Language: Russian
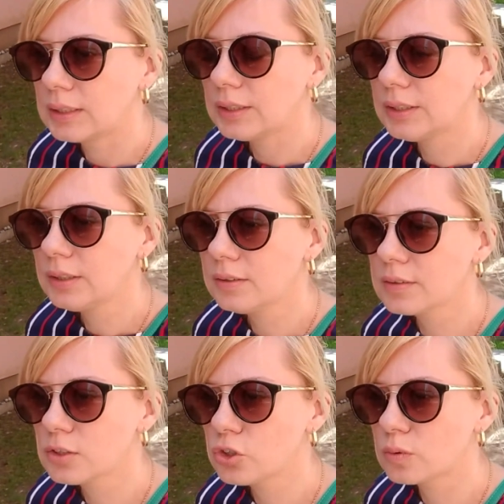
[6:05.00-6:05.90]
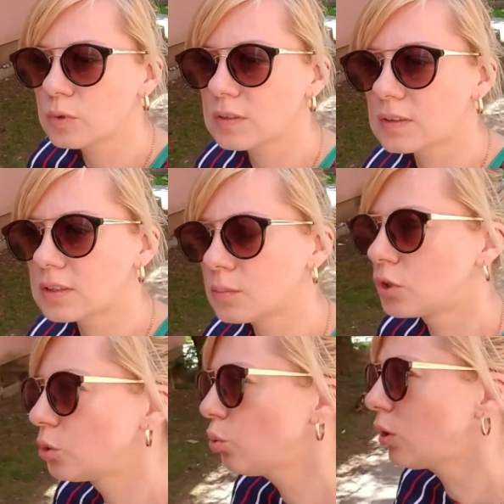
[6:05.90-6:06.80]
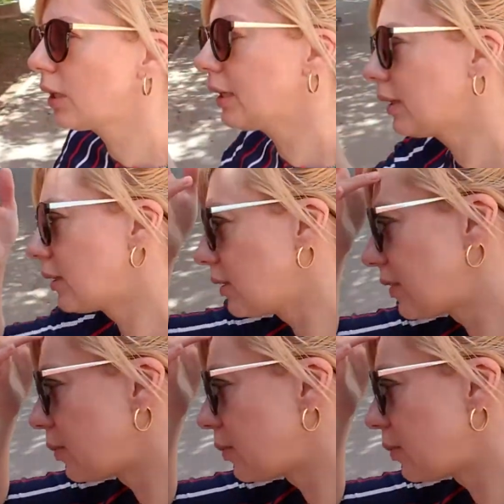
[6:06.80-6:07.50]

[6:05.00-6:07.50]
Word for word: И, значит, мы с этим Юрой и